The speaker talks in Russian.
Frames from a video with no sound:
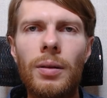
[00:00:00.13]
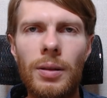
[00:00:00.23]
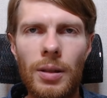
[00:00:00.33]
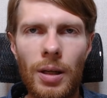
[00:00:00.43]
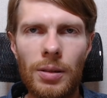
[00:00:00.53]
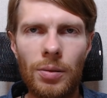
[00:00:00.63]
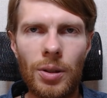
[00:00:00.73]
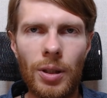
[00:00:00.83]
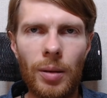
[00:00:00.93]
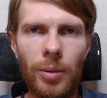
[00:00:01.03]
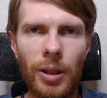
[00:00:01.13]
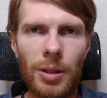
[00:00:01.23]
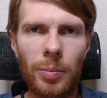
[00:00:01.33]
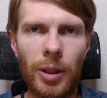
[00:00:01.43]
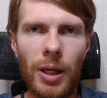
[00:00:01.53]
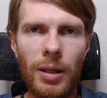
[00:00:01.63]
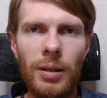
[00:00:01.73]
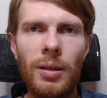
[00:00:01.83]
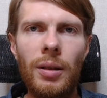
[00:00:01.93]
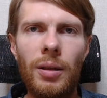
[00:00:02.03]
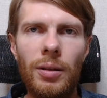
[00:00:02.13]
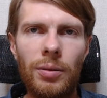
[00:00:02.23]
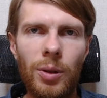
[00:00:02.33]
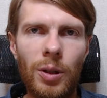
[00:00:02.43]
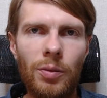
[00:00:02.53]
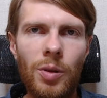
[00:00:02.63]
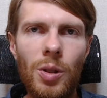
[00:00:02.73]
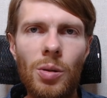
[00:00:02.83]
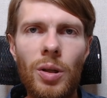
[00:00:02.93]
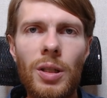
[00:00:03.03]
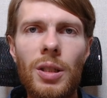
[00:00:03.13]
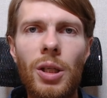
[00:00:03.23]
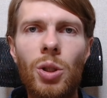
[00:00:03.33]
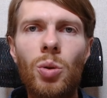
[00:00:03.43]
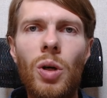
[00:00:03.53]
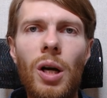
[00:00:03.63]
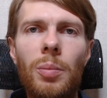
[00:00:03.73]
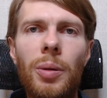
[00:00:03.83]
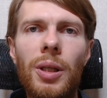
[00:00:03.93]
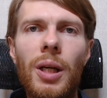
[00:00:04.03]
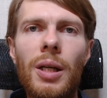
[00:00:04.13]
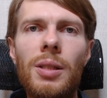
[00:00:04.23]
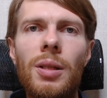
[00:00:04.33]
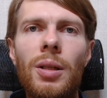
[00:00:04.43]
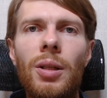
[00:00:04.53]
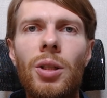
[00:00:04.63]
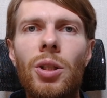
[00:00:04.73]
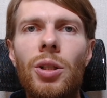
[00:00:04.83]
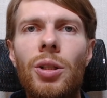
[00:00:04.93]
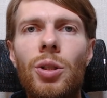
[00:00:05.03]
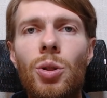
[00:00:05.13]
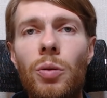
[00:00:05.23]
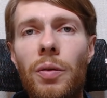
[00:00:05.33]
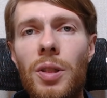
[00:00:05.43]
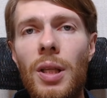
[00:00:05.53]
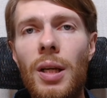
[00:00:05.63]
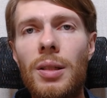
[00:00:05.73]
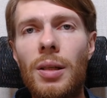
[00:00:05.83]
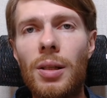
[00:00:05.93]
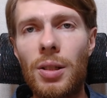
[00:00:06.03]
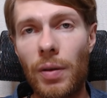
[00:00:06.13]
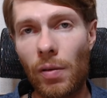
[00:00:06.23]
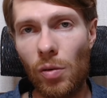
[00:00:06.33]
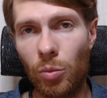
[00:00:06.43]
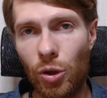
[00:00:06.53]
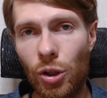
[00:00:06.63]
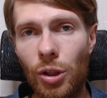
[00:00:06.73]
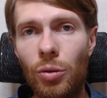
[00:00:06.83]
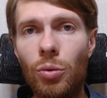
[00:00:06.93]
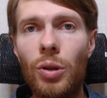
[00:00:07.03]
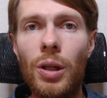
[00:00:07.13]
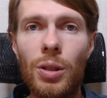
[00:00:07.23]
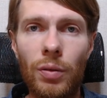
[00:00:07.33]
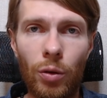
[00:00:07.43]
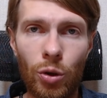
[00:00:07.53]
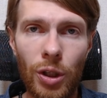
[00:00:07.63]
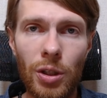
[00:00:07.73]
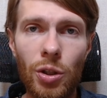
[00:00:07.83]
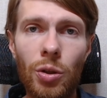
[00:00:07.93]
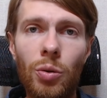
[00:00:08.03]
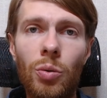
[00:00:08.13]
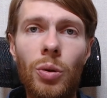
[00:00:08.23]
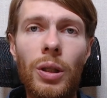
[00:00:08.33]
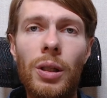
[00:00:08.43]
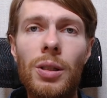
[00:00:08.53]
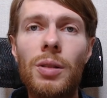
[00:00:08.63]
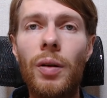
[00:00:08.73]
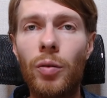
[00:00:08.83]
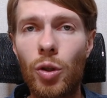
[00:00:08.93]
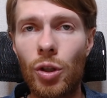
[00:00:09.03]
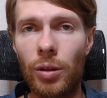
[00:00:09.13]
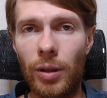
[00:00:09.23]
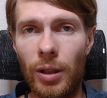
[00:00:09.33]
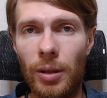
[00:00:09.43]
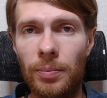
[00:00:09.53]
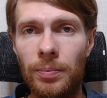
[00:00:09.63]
Здравствуйте, дамы и господа! В этом видео я расскажу, как понять, что вы встретили своего мужчину или свою женщину или своего человека.